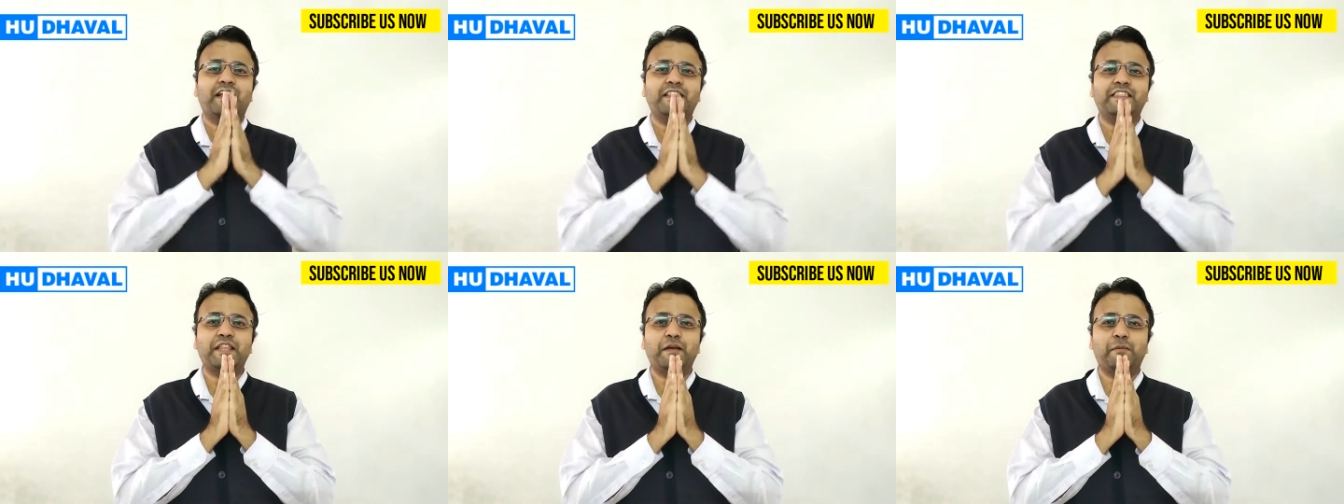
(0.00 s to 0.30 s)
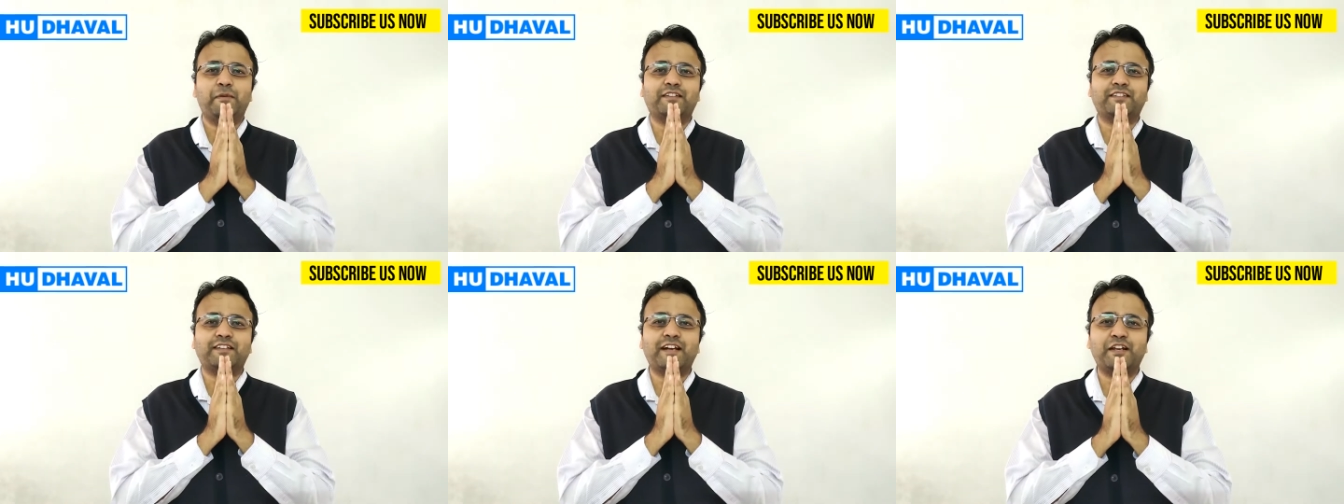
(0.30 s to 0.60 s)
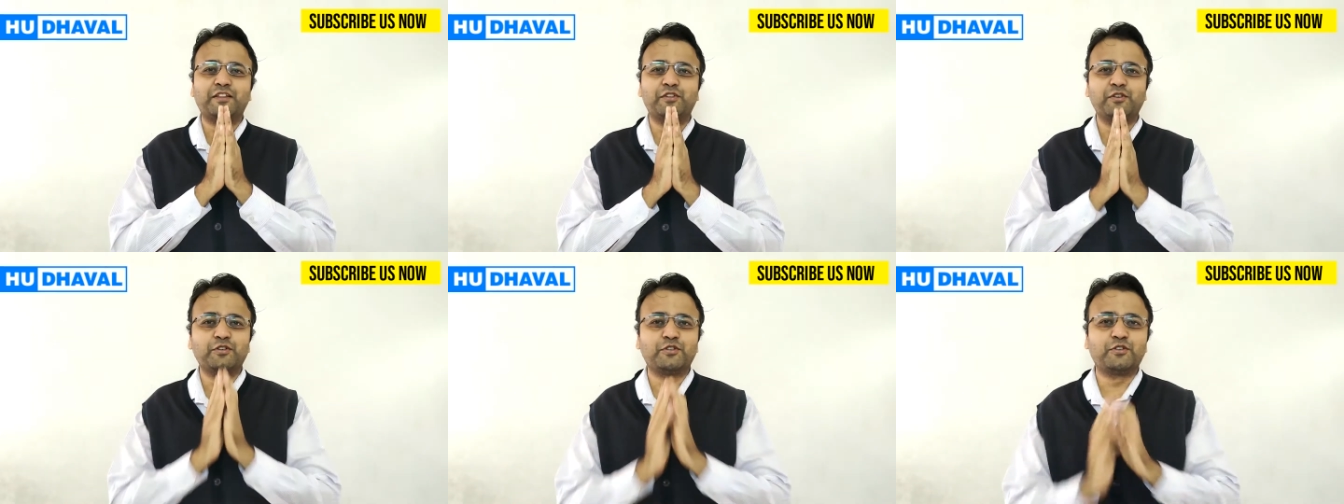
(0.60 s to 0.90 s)

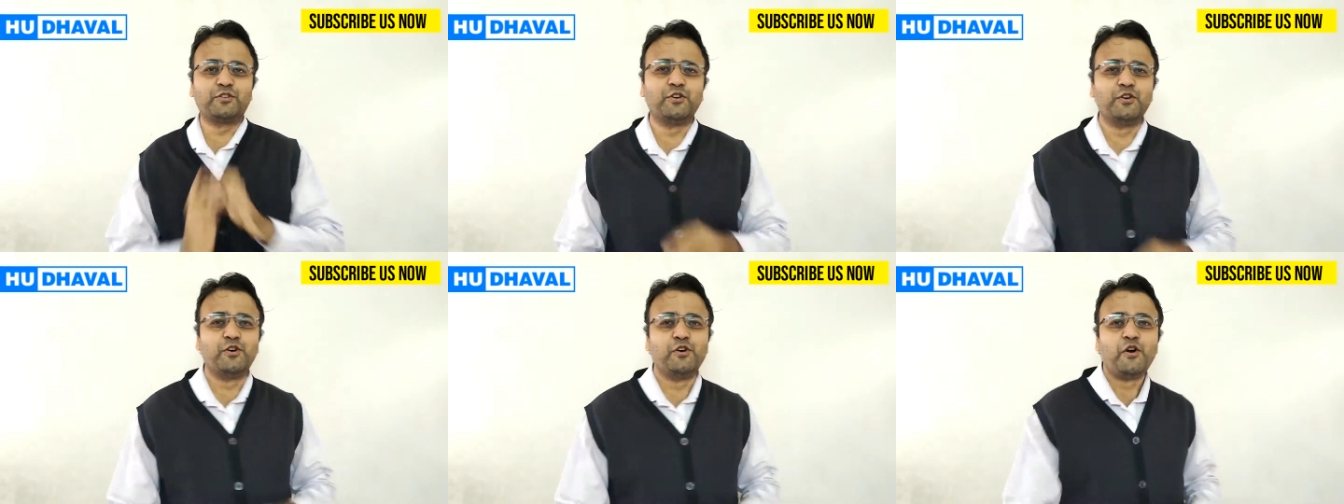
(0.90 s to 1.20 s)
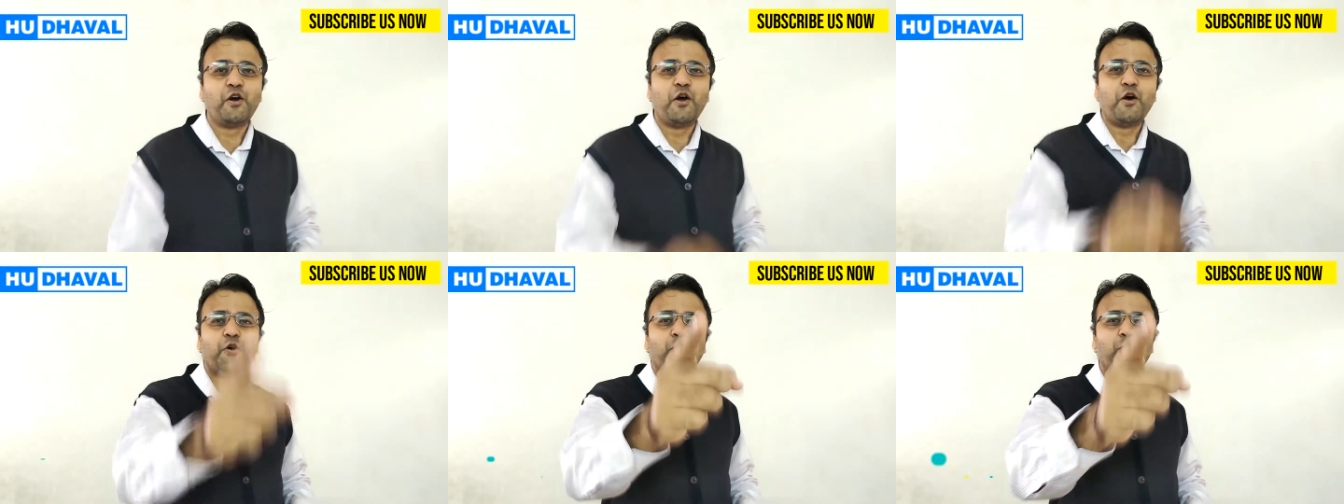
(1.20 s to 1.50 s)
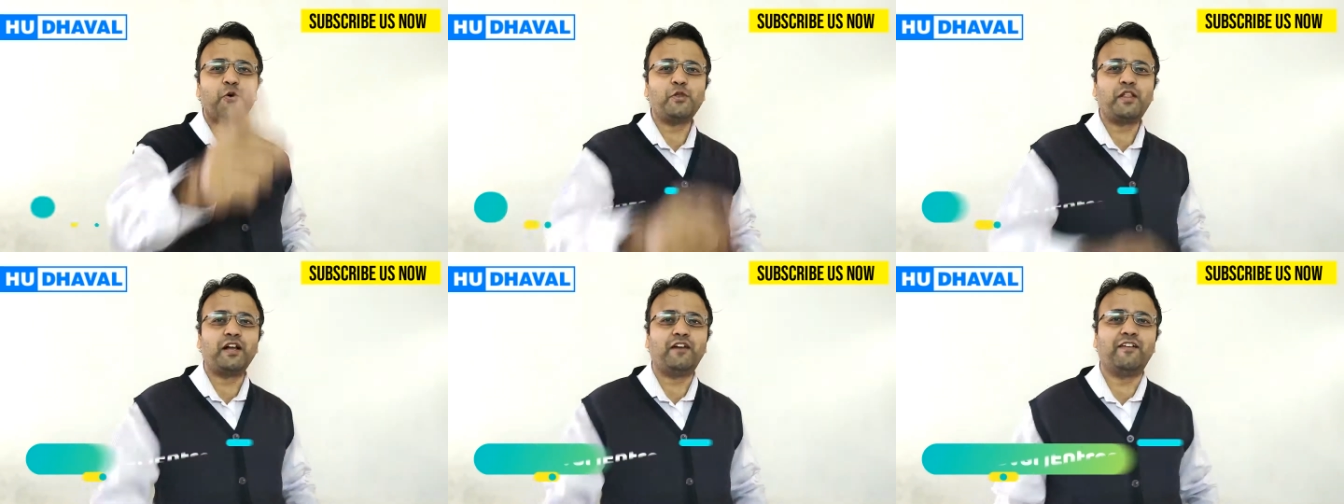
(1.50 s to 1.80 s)
नमस्कार दोस्तों
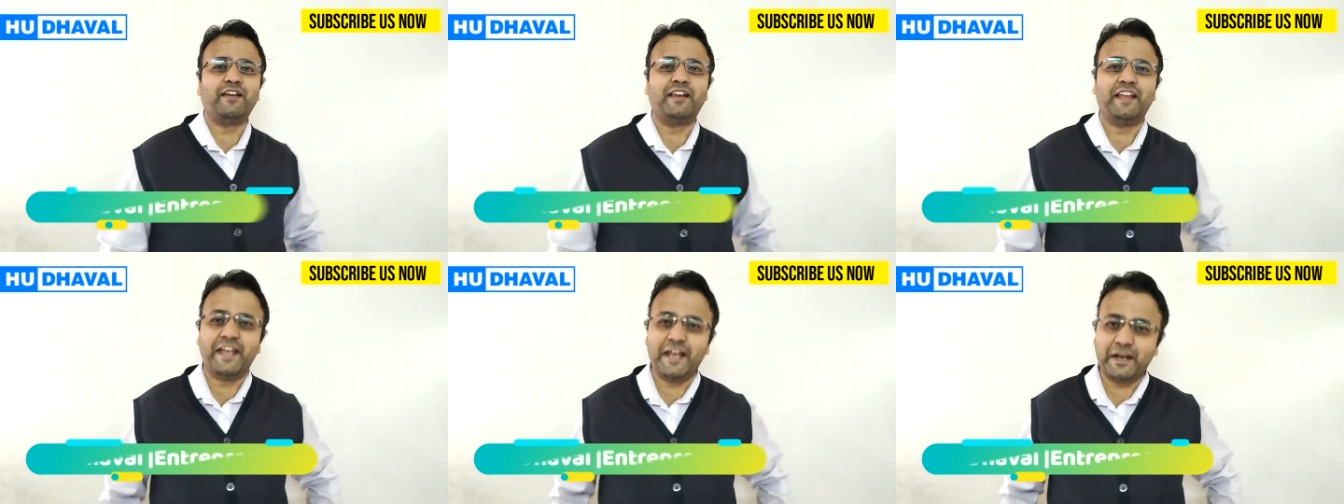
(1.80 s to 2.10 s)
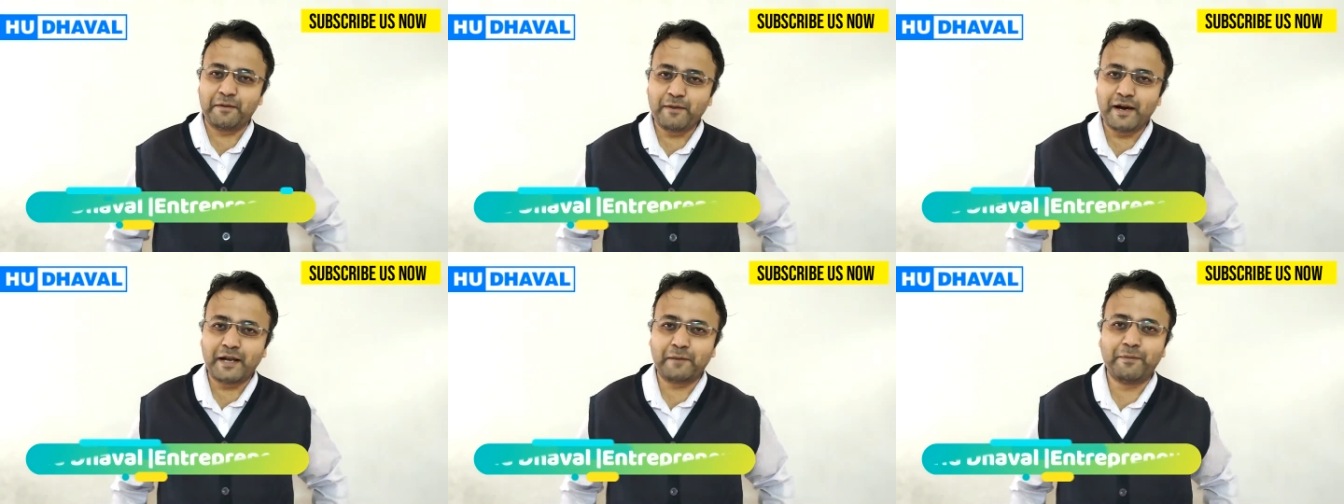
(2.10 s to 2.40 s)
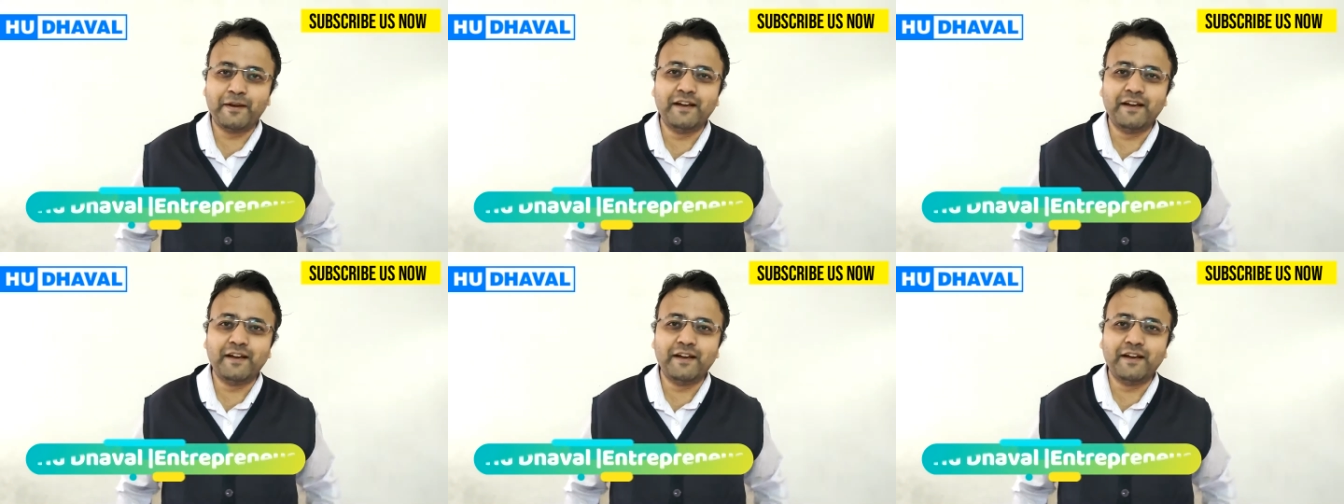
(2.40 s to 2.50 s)
हूँ धवल एक बार